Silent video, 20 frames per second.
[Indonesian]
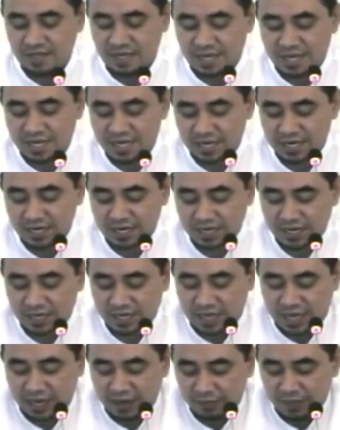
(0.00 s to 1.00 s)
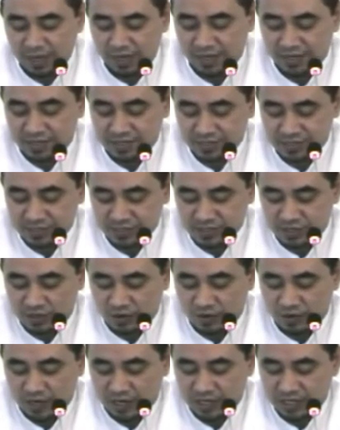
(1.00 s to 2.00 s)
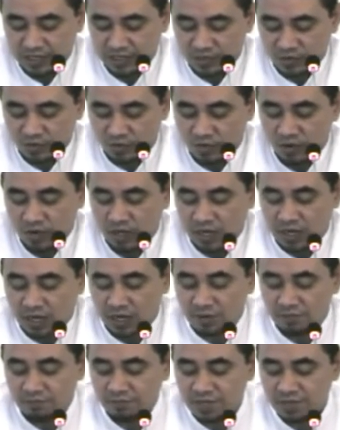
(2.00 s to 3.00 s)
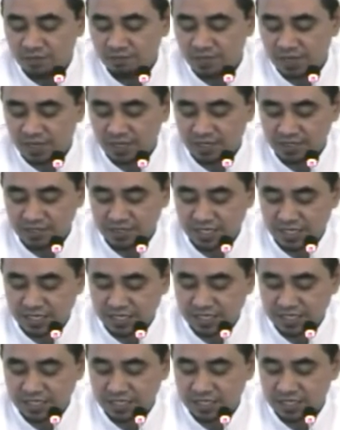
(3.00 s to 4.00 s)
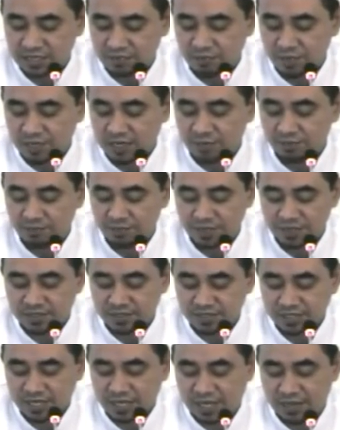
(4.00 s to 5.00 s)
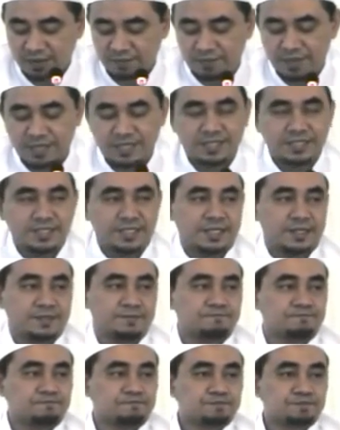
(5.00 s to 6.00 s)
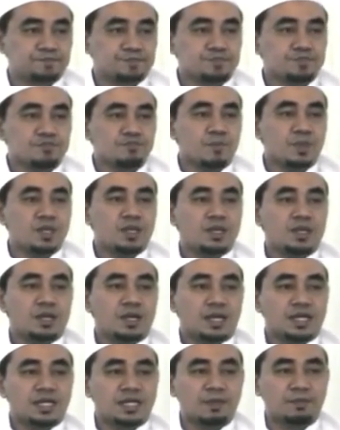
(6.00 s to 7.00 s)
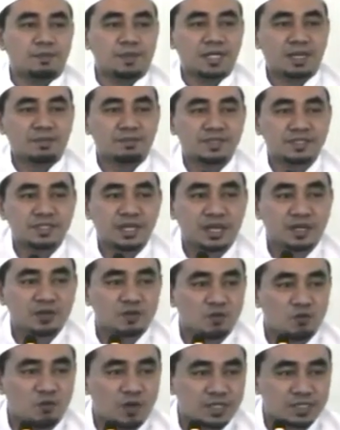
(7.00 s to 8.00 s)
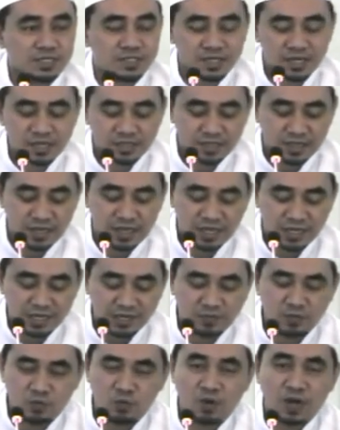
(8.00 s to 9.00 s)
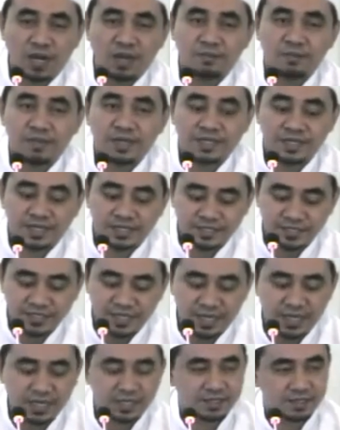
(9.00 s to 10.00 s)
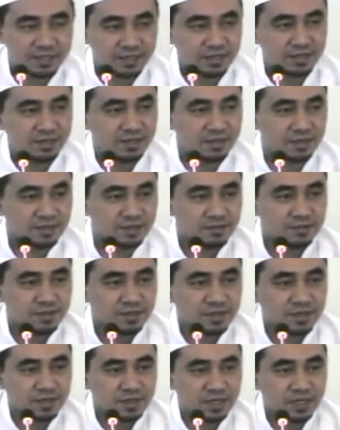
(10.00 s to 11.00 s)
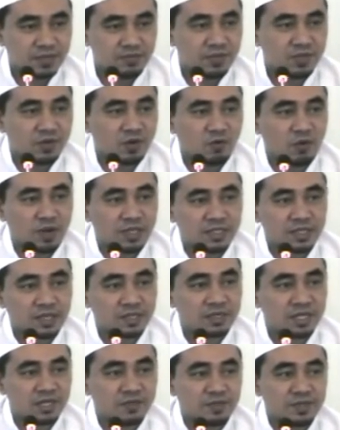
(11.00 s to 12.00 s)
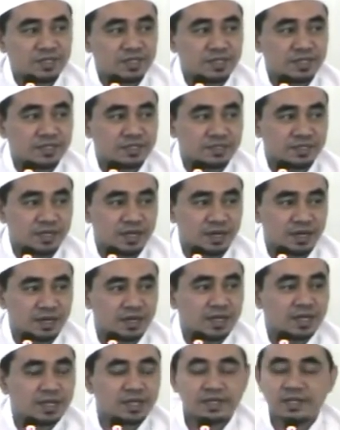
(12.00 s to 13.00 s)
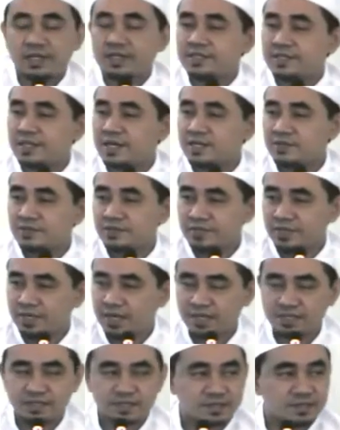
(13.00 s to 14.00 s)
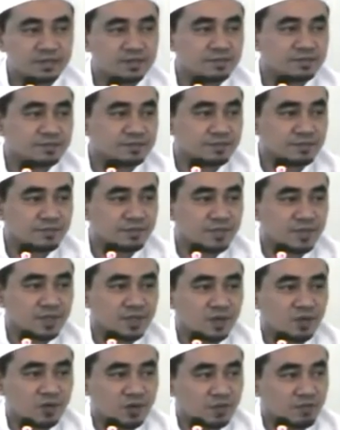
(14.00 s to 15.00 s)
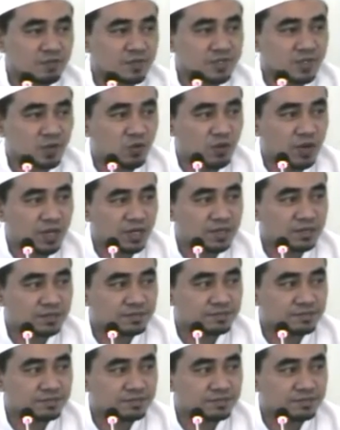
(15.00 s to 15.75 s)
Karena amalan seseorang itu lebih berkesan daripada percakapannya. Kenapa Nabi sangat khawatir terhadap ulama yang jahat ini? Lebih khawatir daripada Dajjal. Dajjal itu jelas orang berjauhan